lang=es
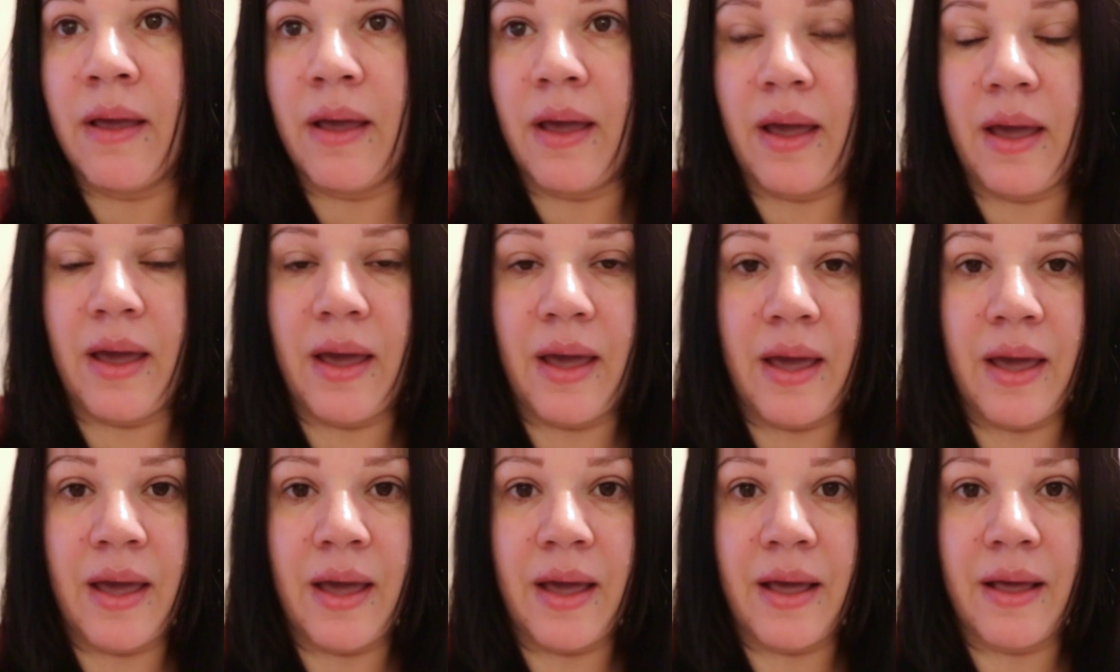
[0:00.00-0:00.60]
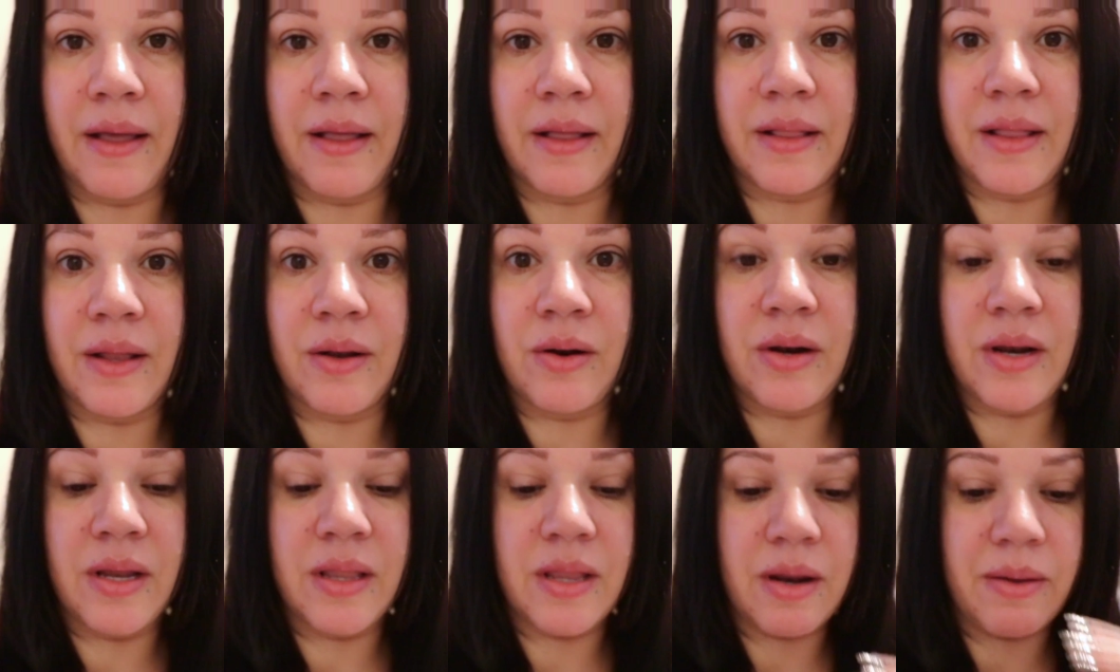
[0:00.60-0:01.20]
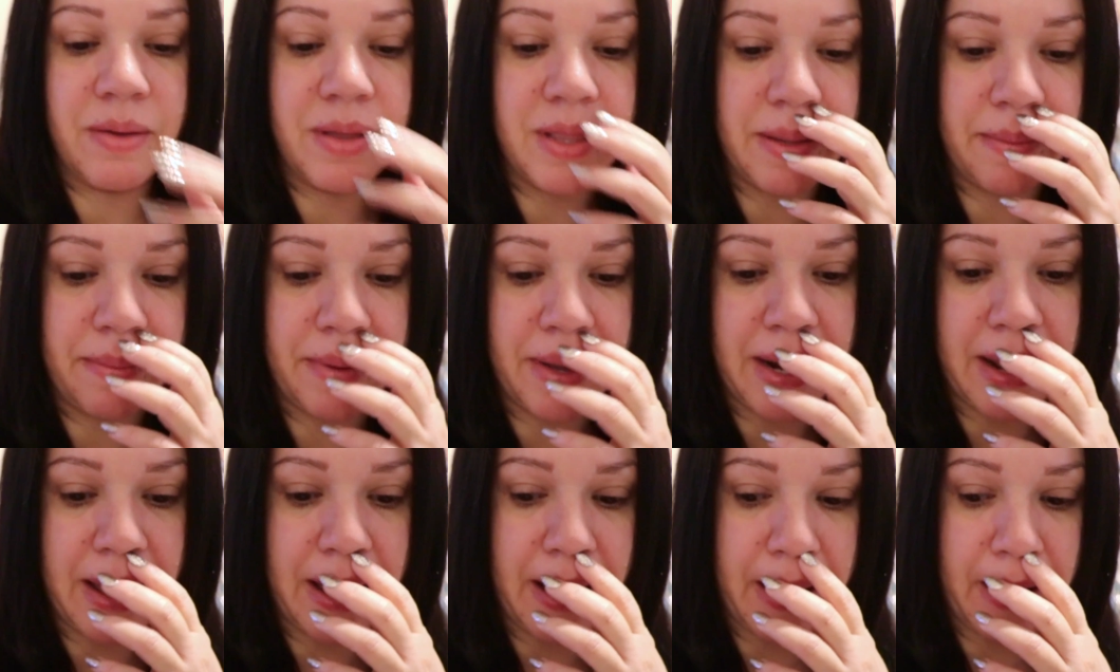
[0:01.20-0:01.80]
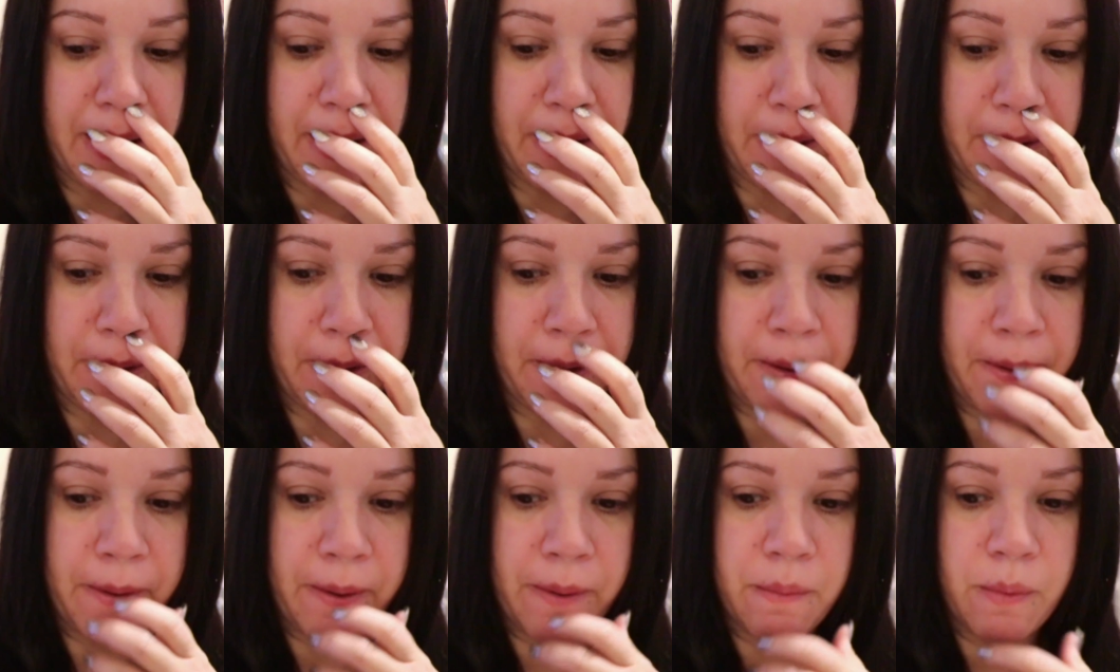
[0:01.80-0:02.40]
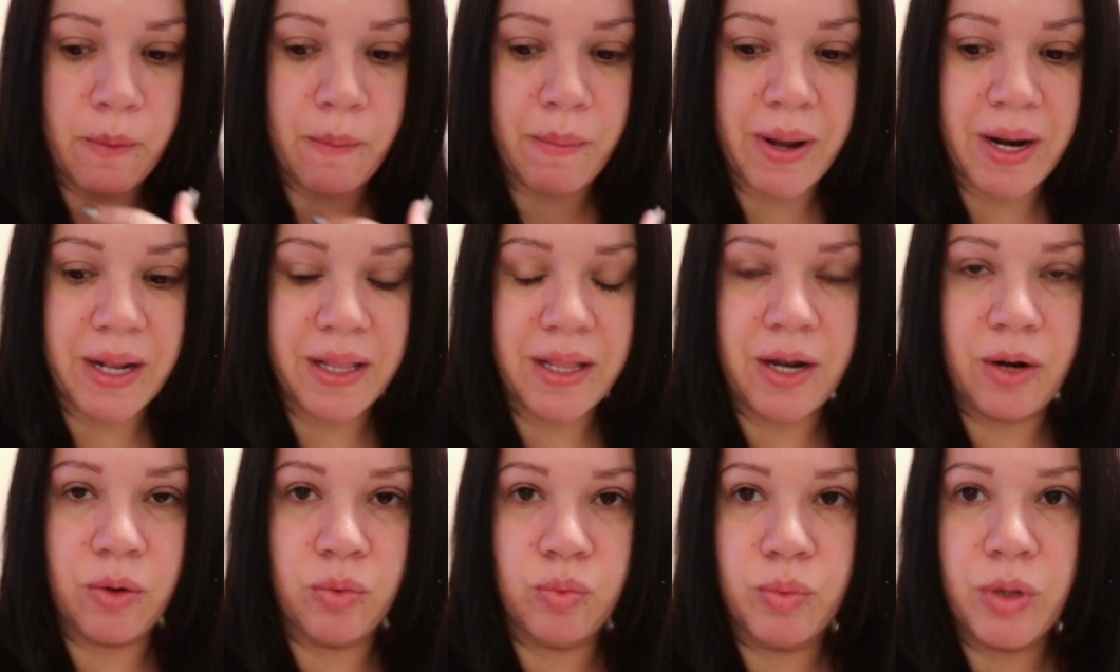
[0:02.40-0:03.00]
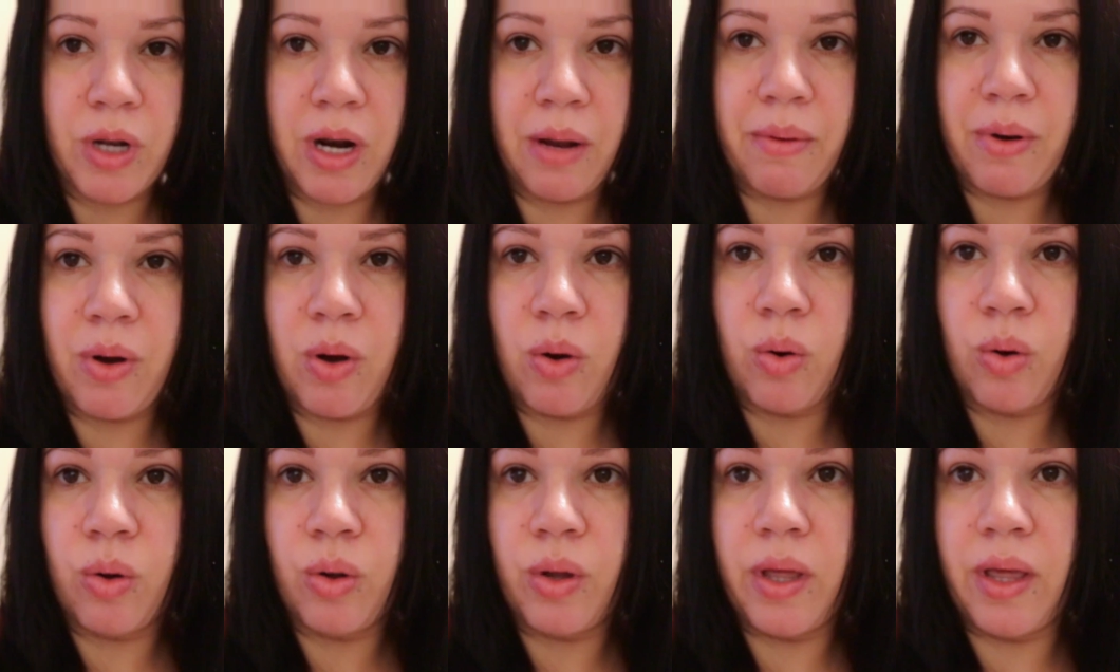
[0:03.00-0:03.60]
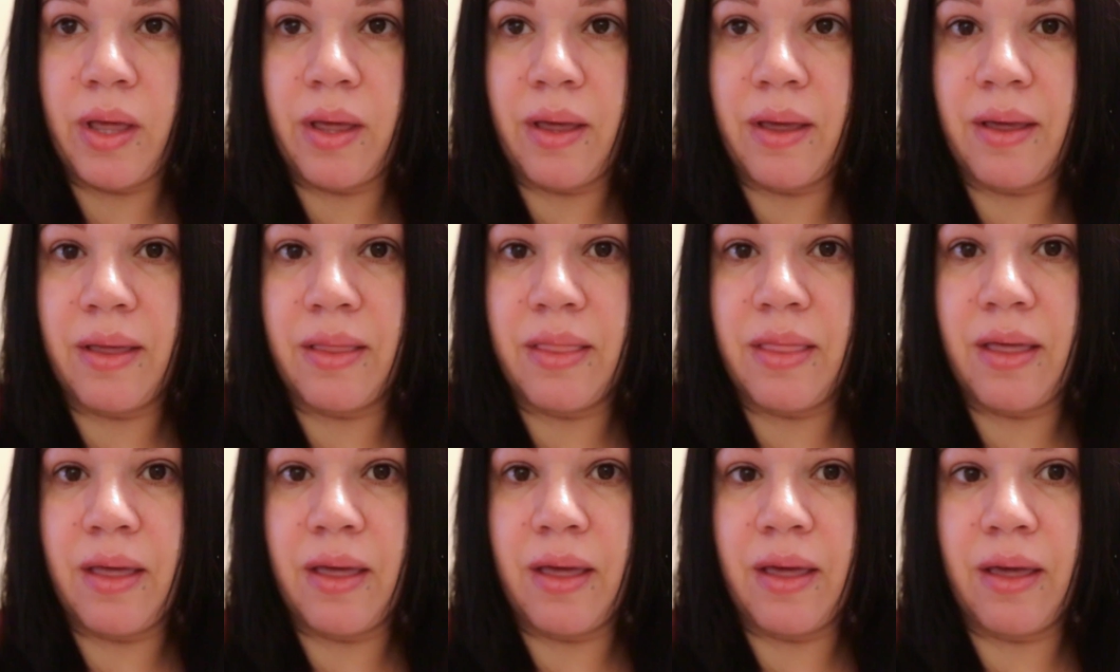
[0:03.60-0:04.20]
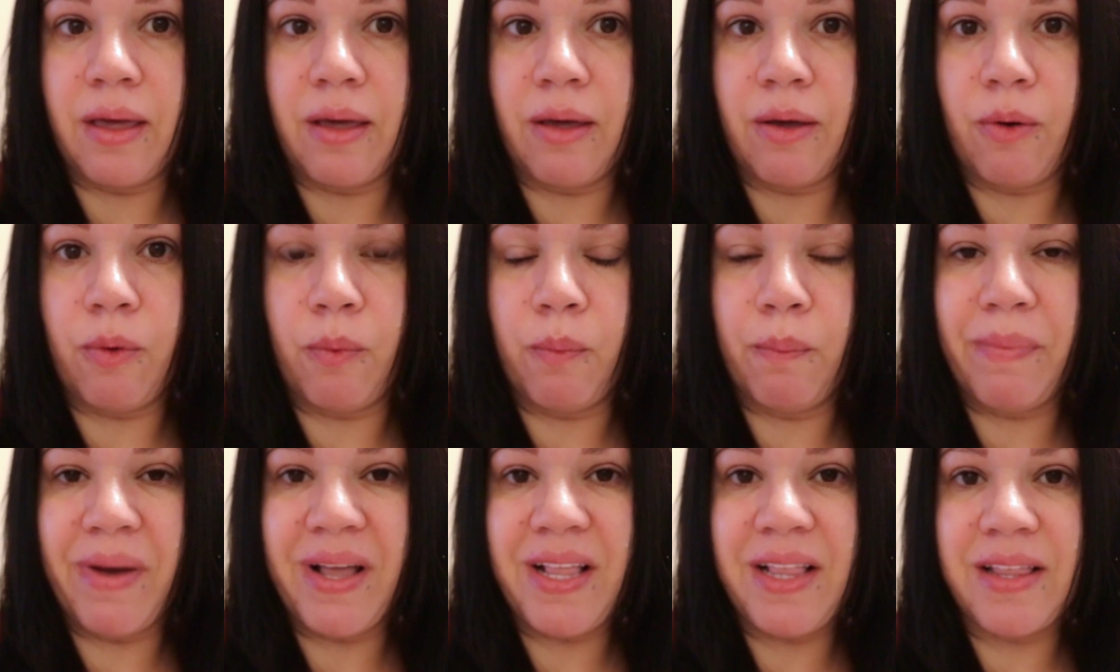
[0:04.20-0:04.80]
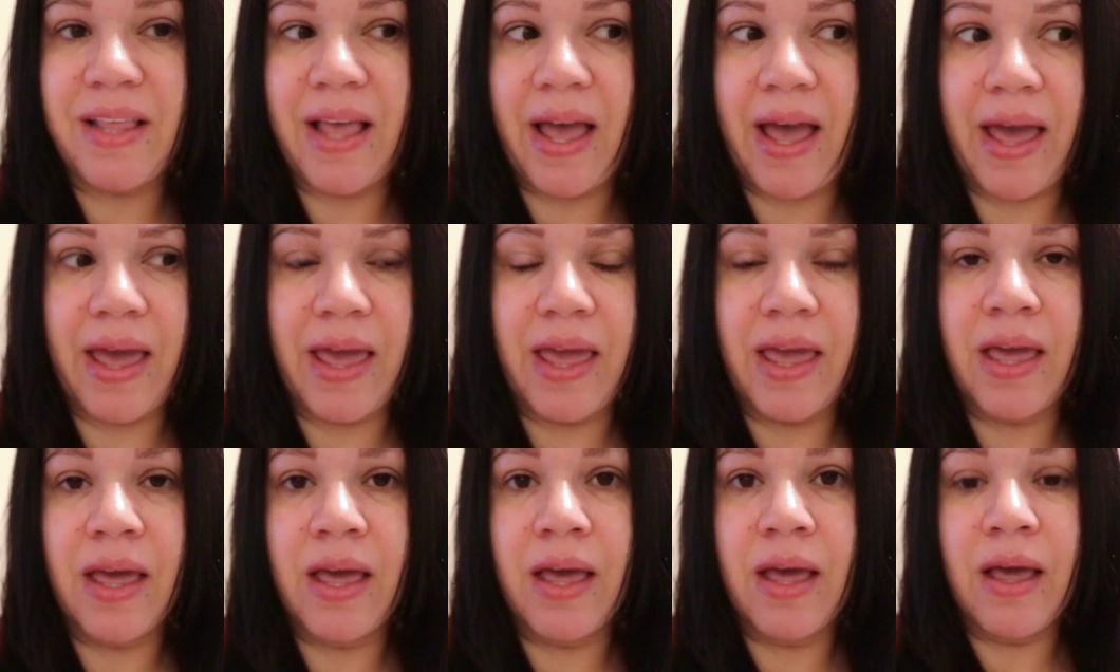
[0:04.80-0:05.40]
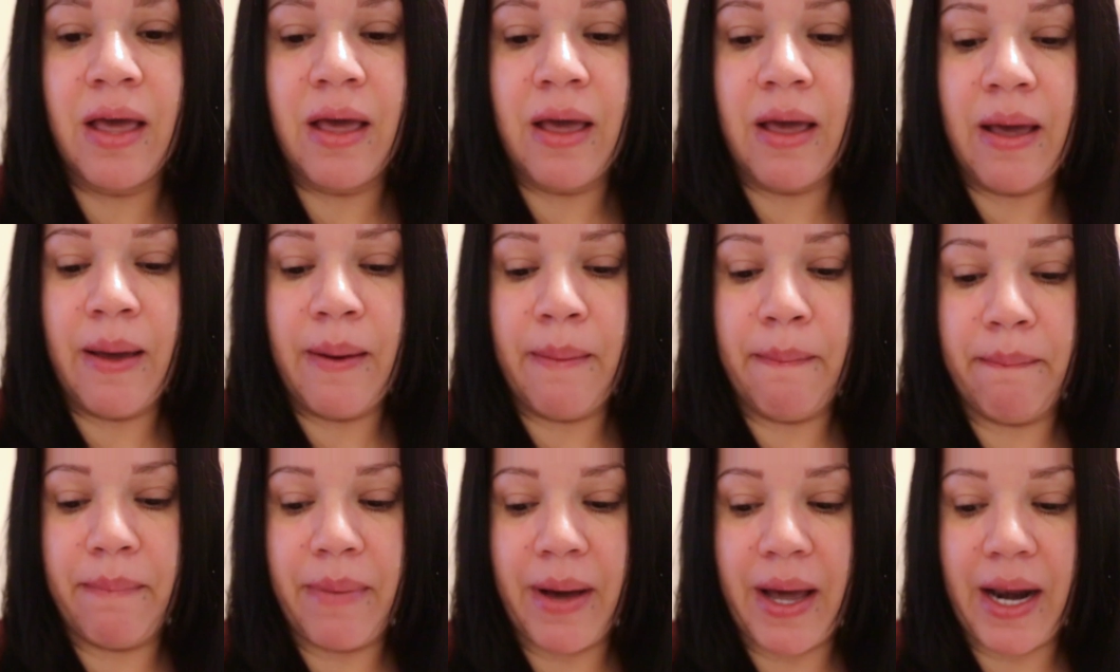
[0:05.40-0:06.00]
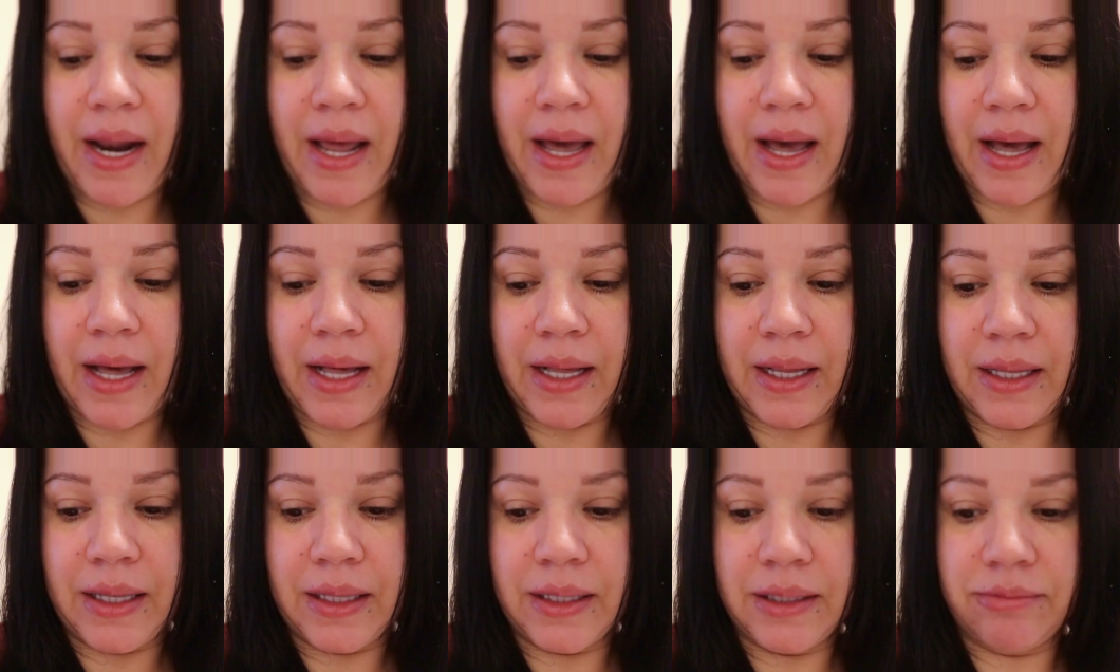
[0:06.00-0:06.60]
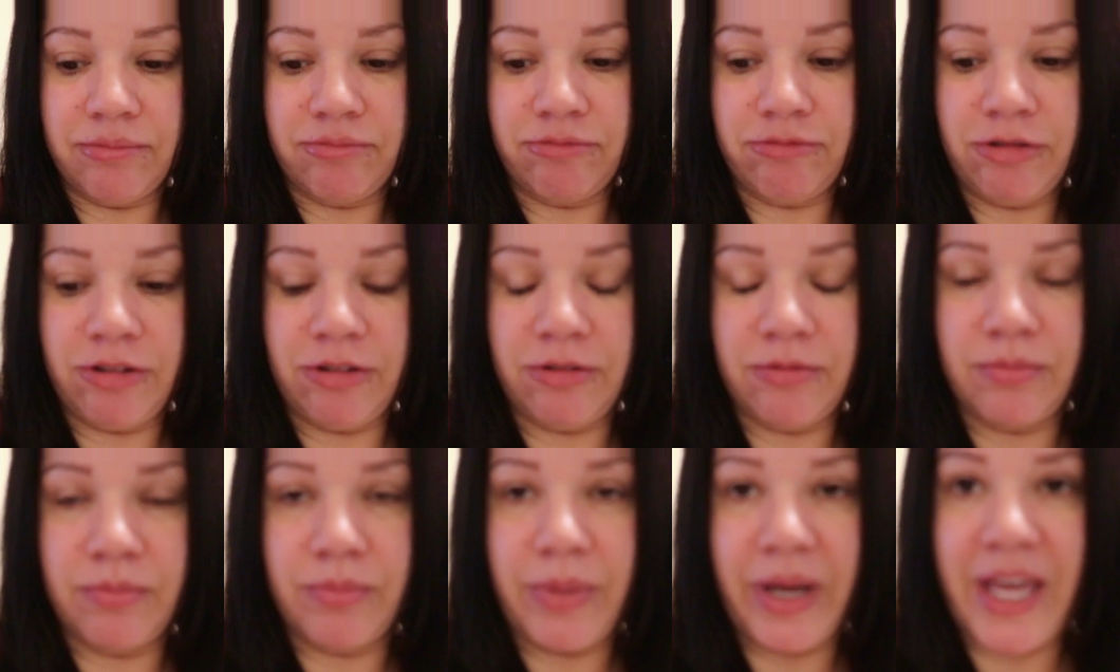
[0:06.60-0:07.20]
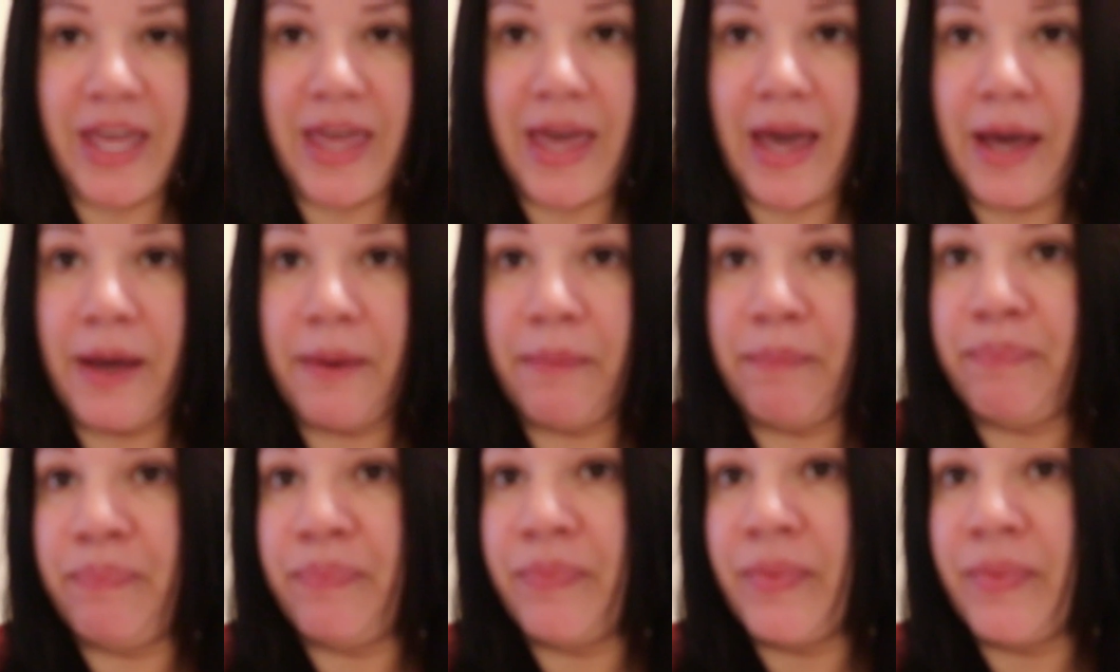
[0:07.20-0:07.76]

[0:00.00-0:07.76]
Eh, tiene una entrevista para, como para tener un trabajo eh, de un part-time para maquillaje.